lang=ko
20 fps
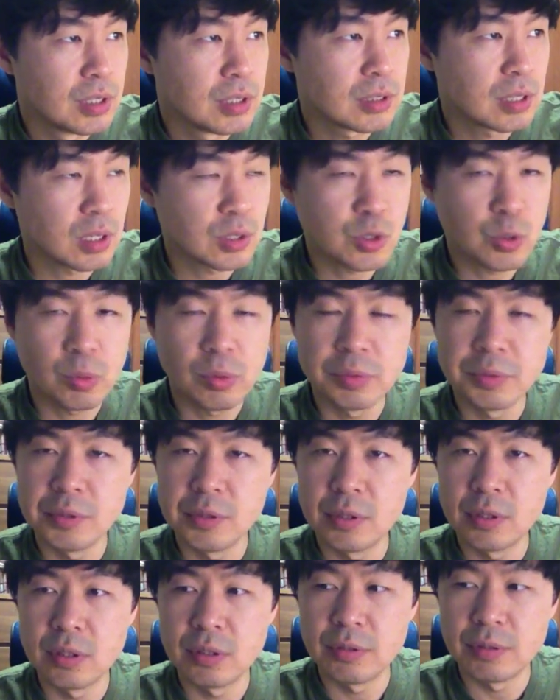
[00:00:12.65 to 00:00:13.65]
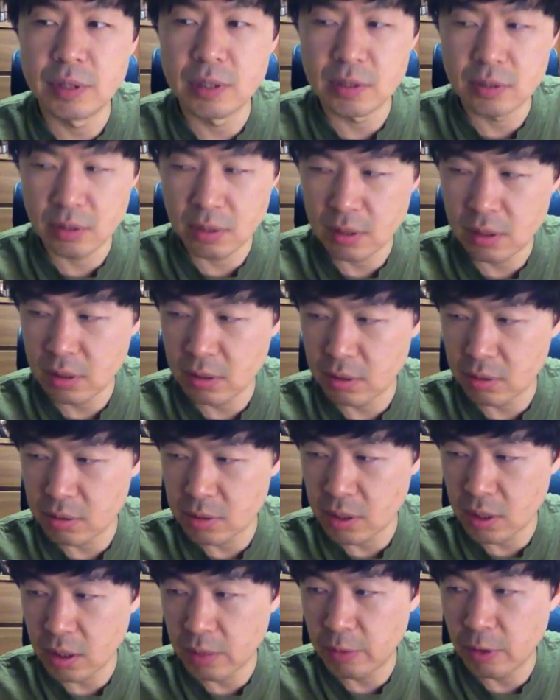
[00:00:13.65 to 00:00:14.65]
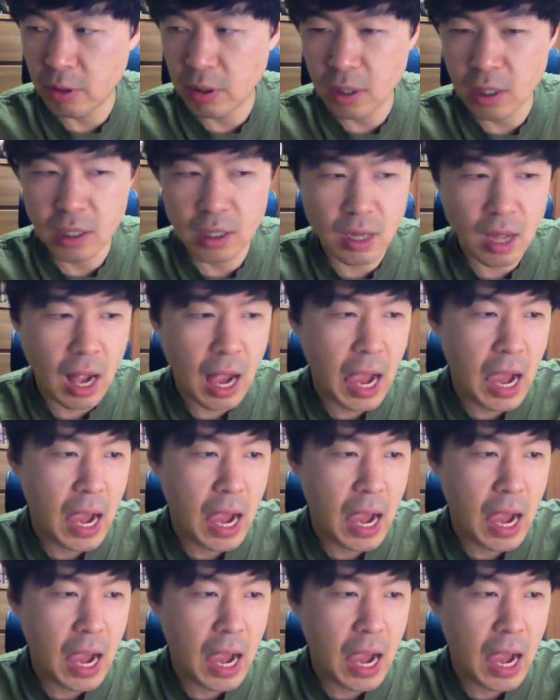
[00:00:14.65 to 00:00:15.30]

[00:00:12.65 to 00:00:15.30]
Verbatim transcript: 생초보 분들을 위해서 제가 뭔가